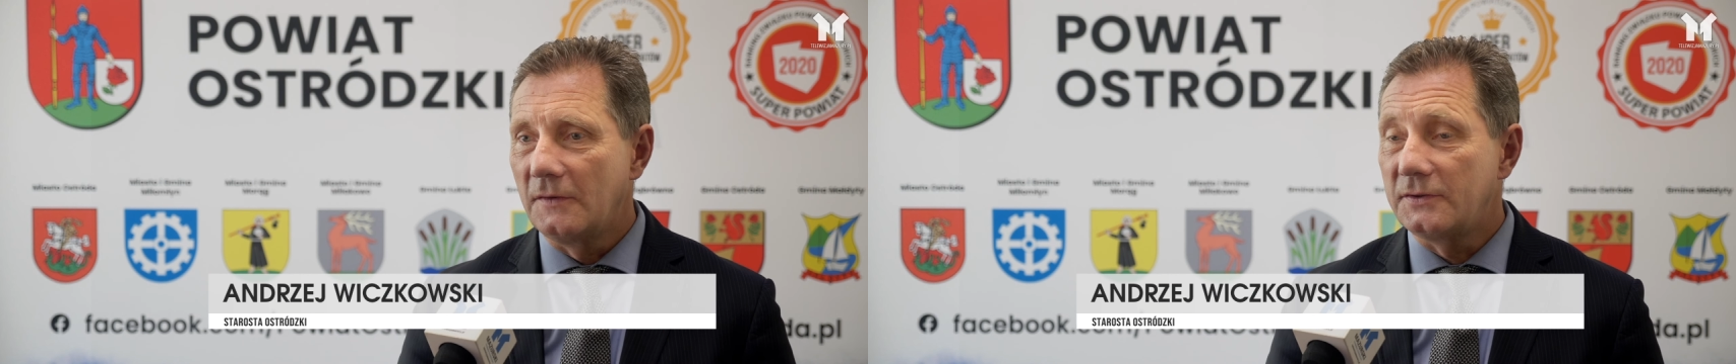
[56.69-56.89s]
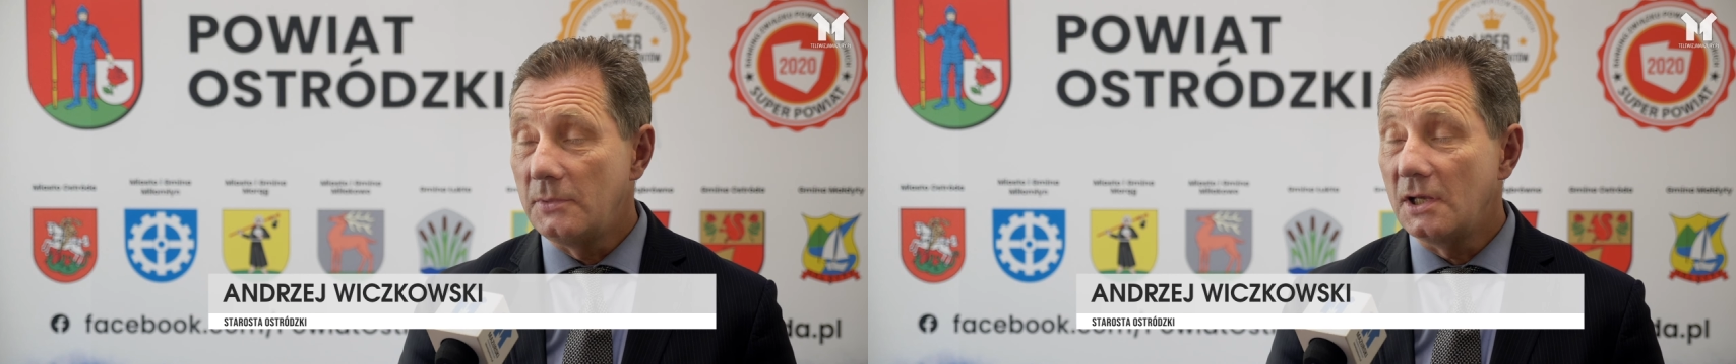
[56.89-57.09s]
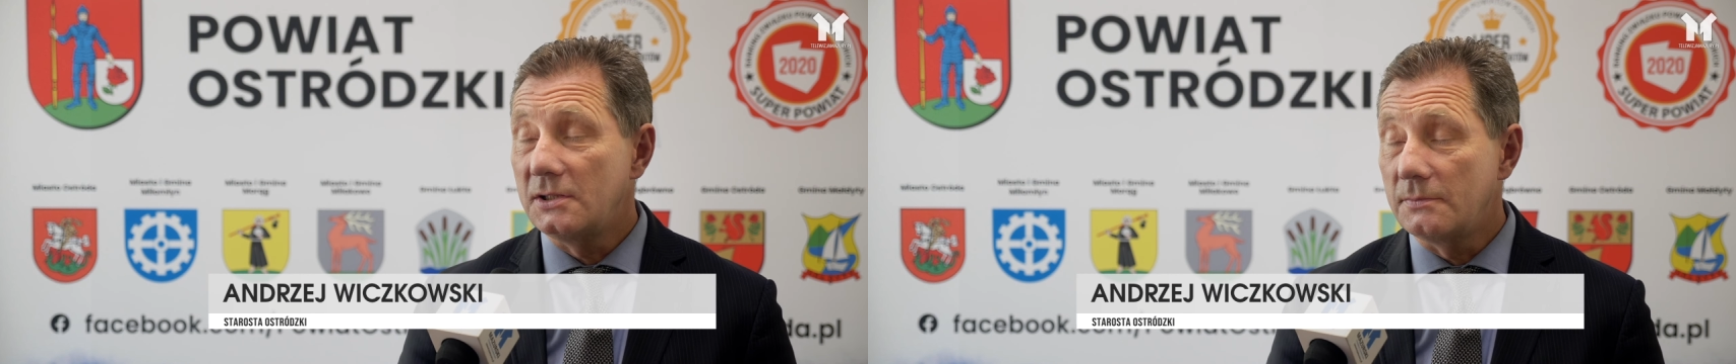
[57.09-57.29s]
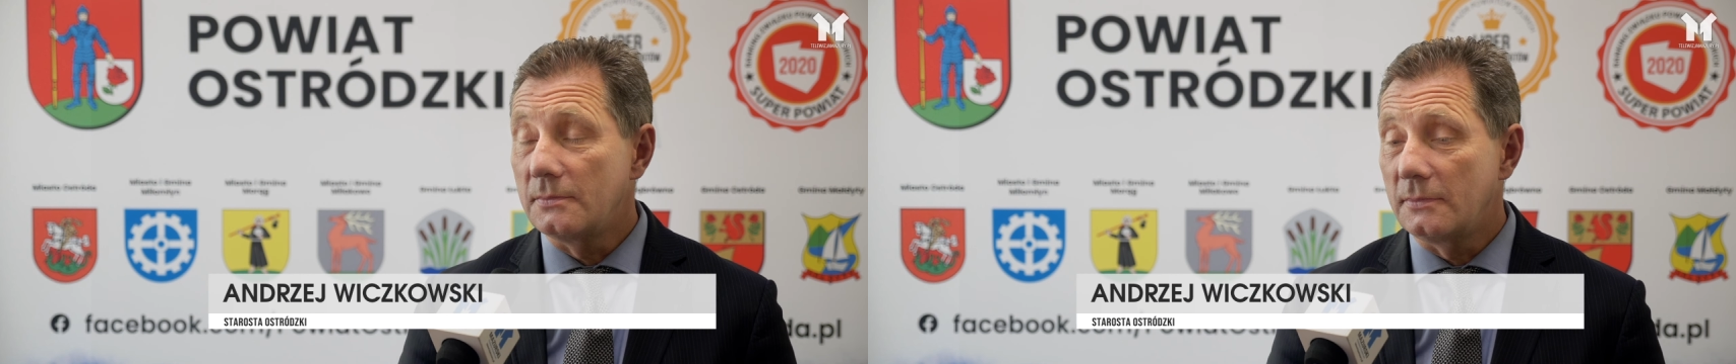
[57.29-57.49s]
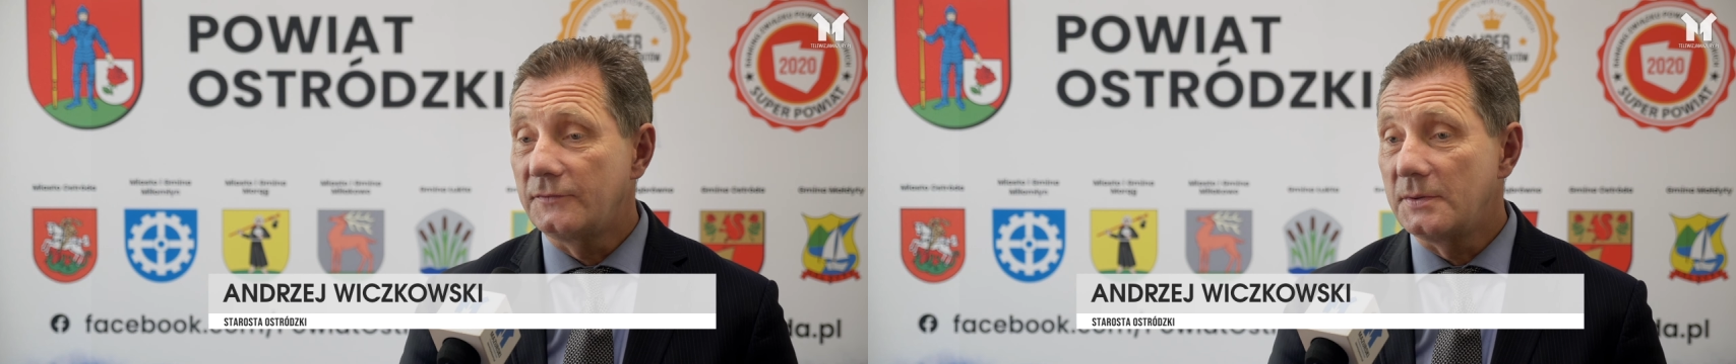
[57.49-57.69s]
w tym
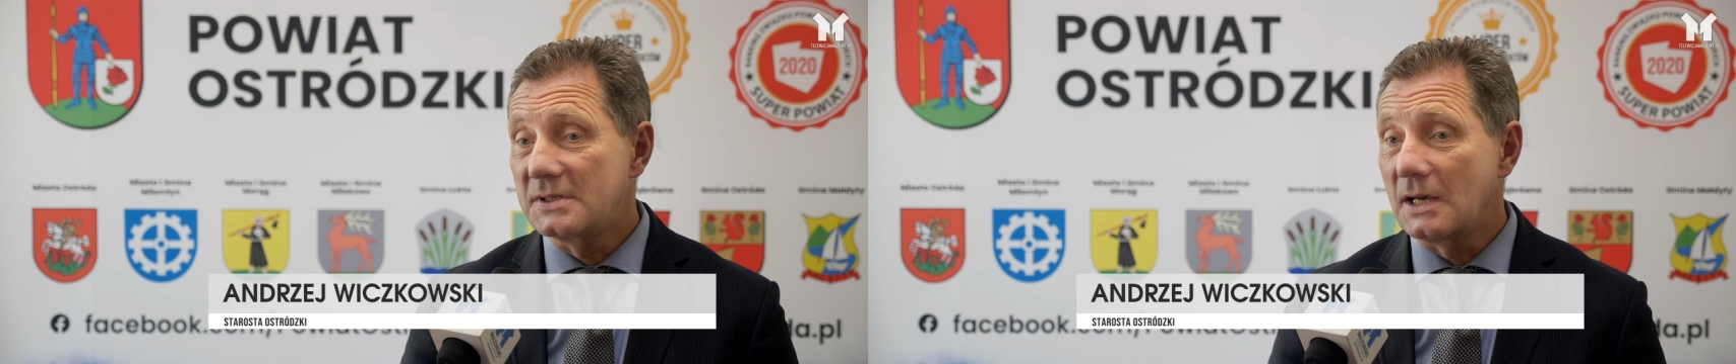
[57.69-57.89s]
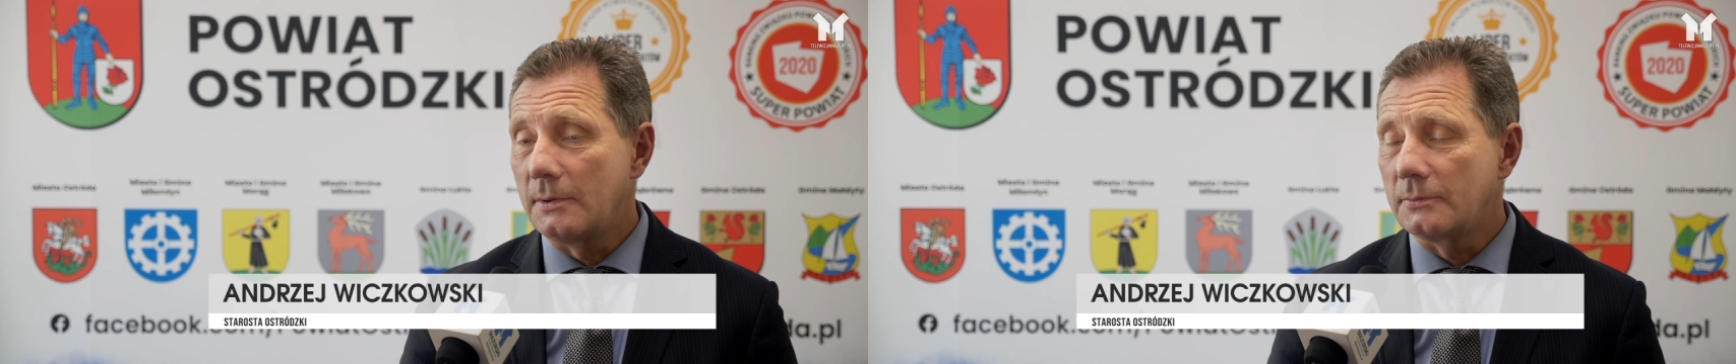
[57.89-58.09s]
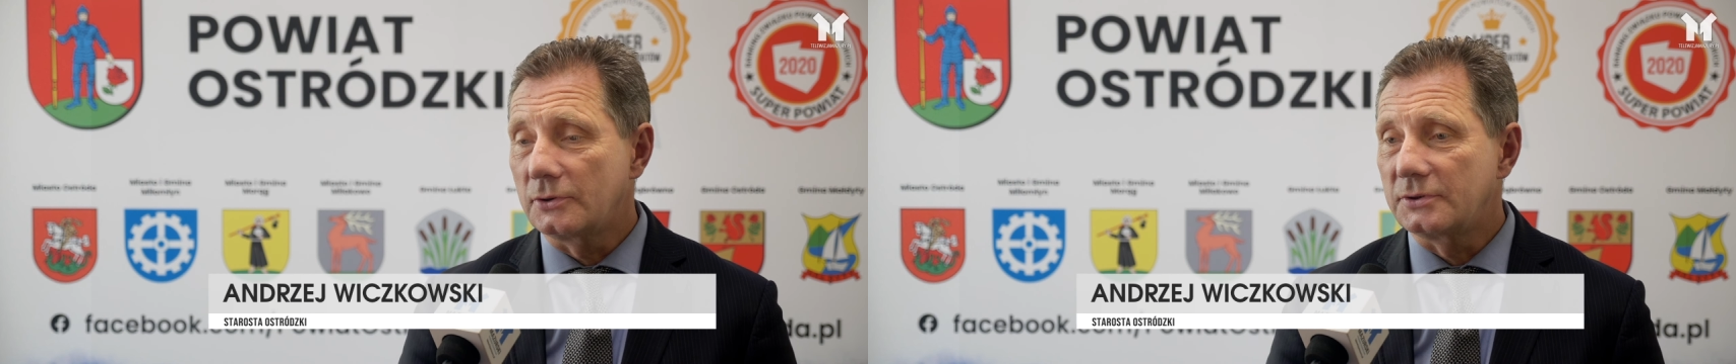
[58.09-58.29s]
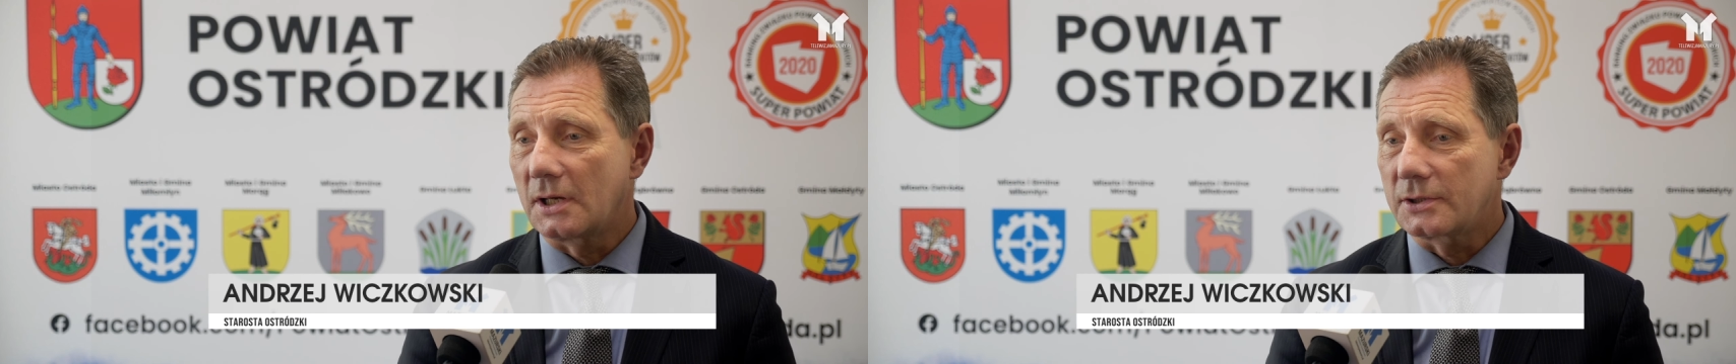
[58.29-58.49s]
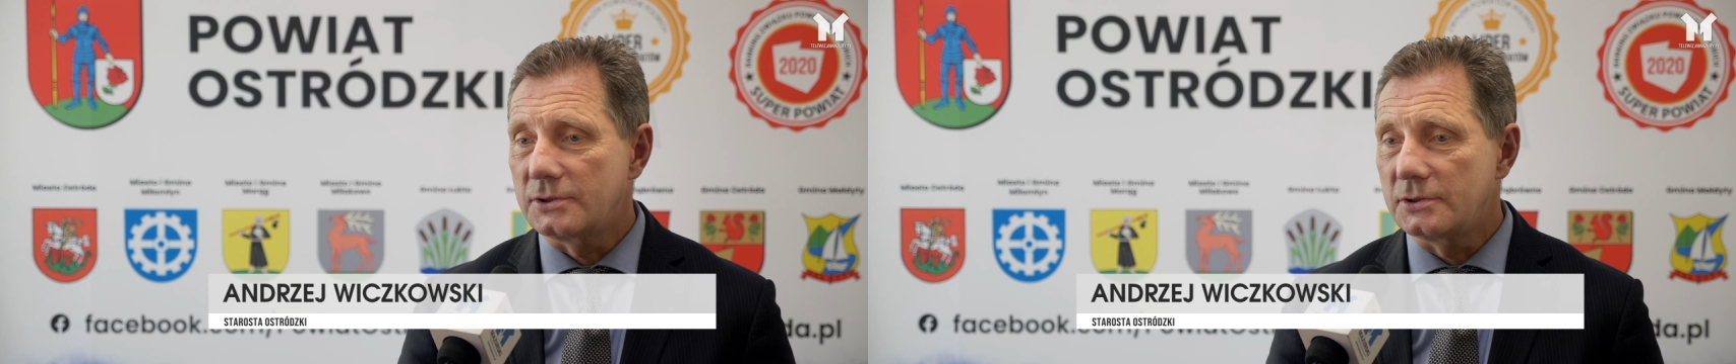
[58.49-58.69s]
jednym, w tym samym
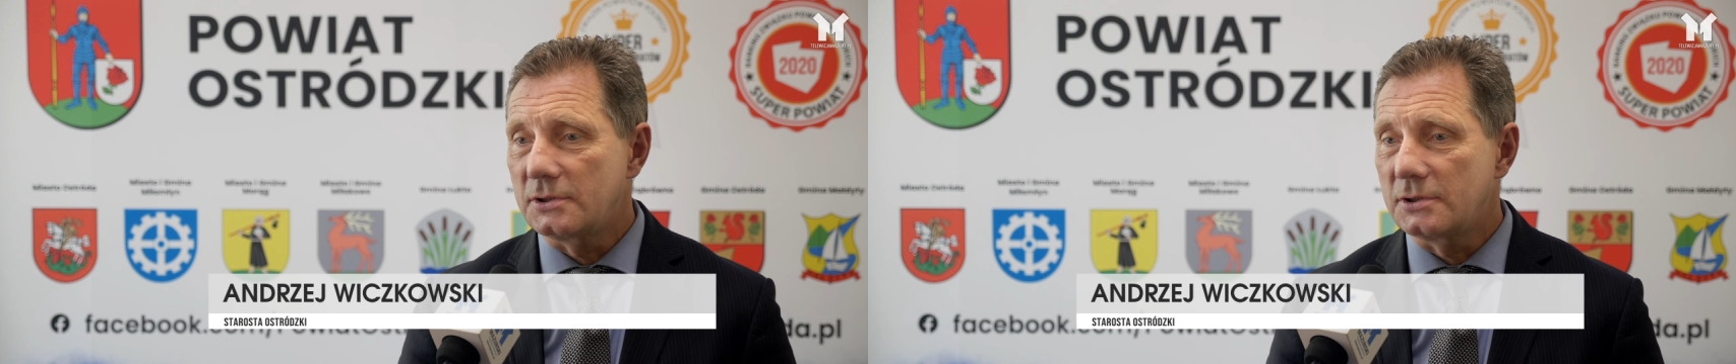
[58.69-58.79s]
kontrakcie,